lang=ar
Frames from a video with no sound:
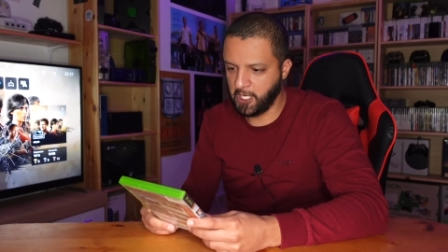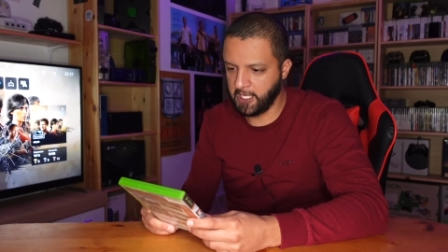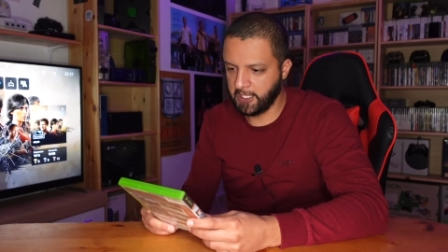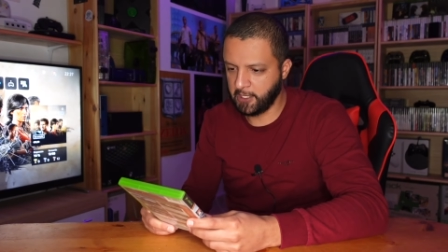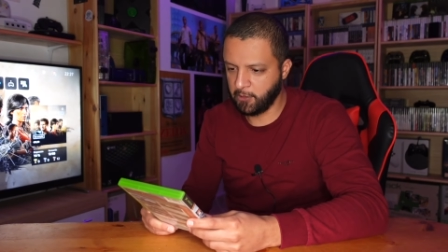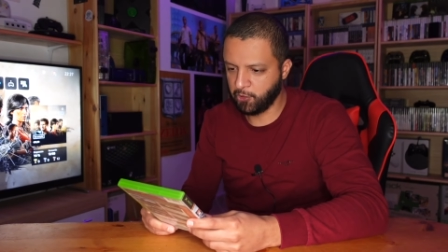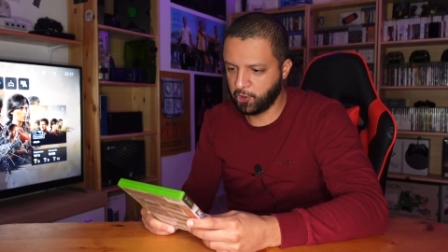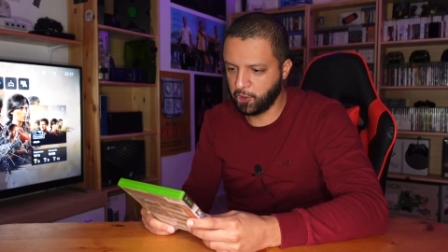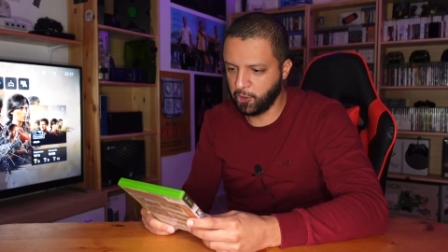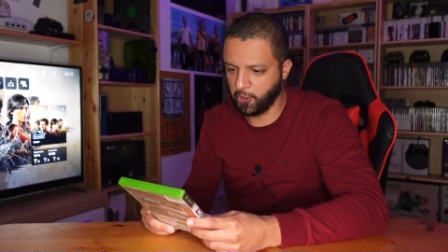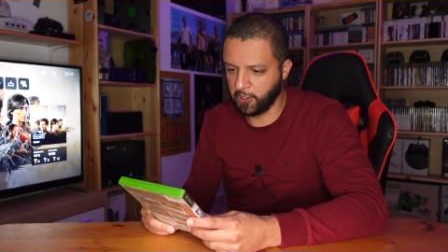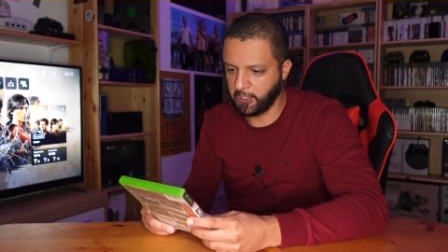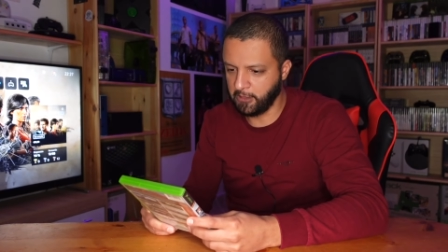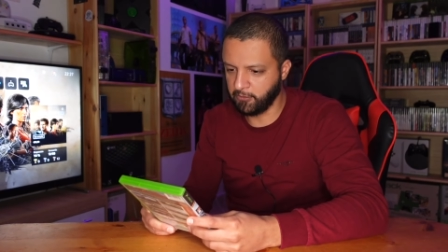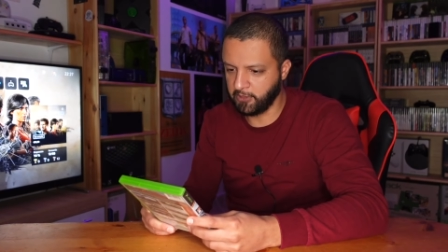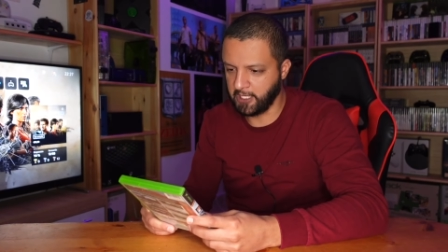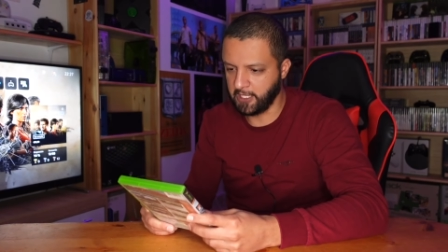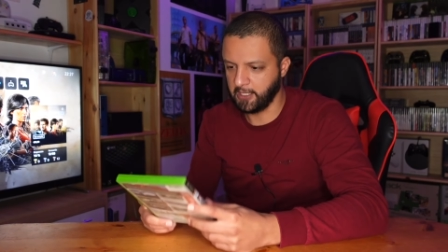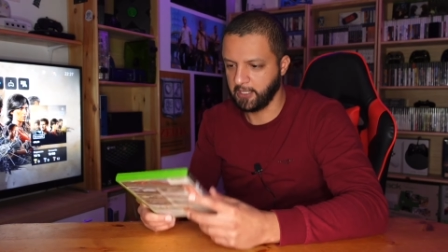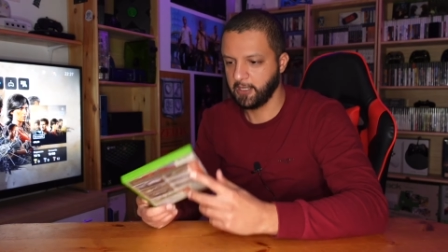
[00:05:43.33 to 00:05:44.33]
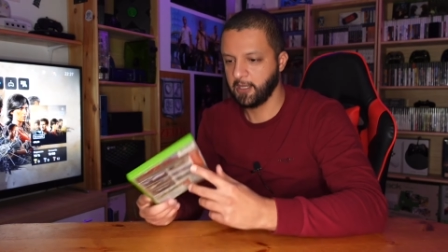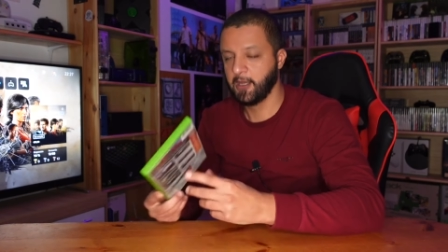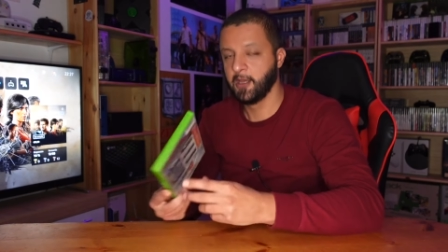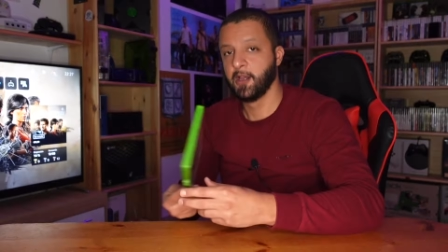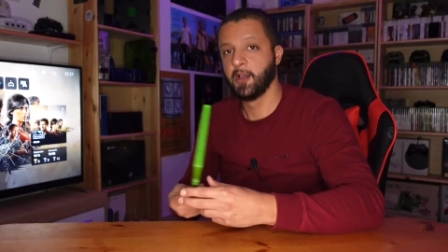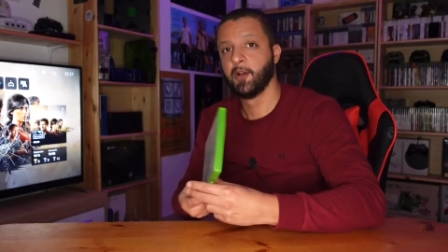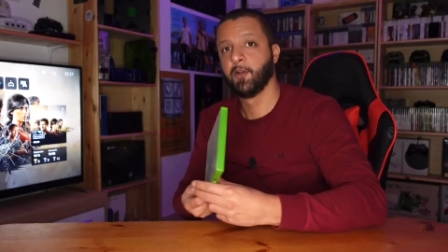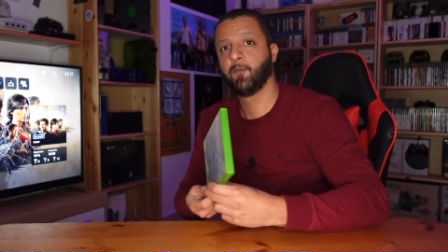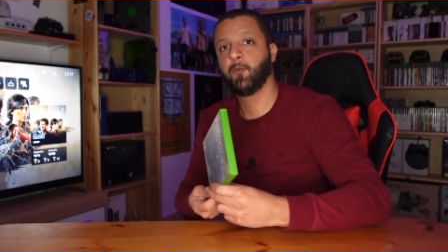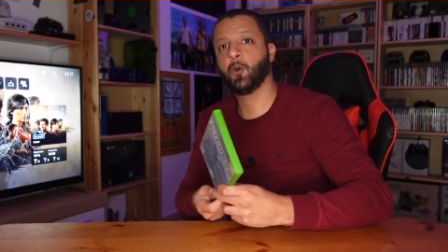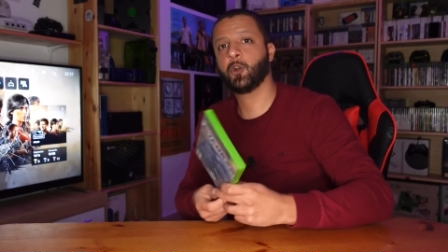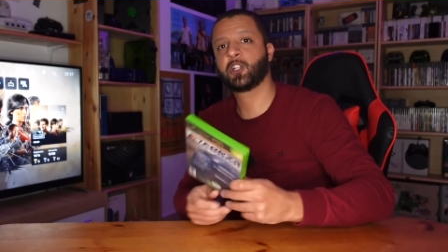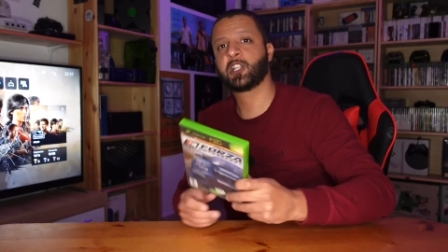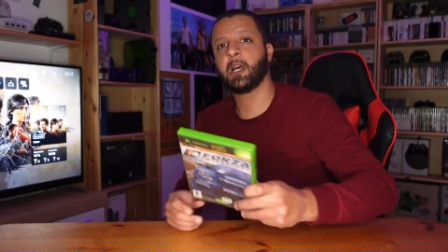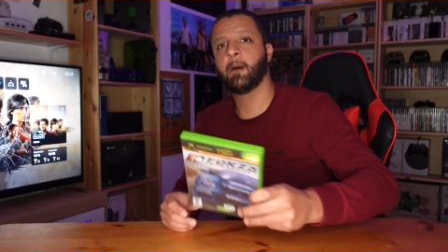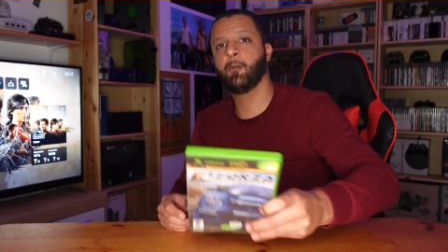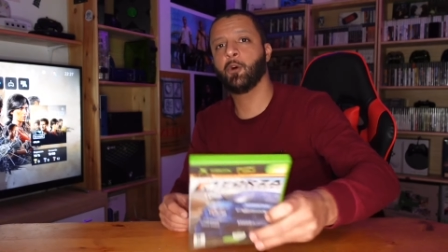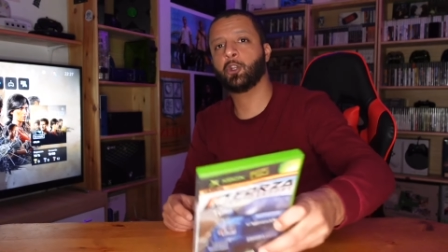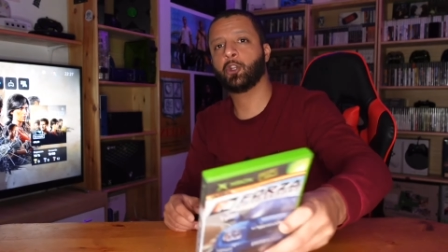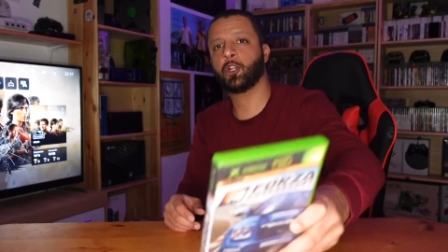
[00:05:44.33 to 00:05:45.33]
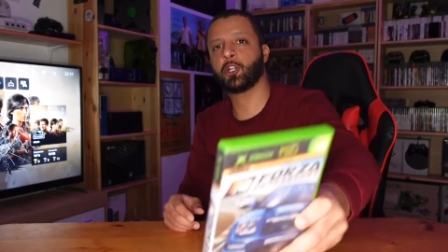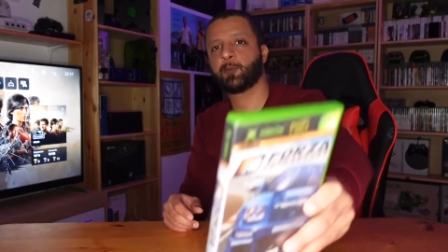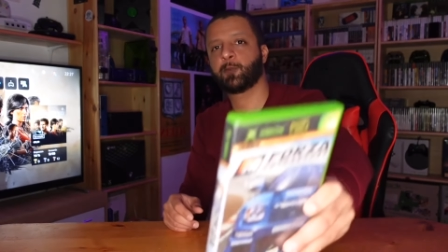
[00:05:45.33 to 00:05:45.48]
هذا وشنو خوتي فورزا موتور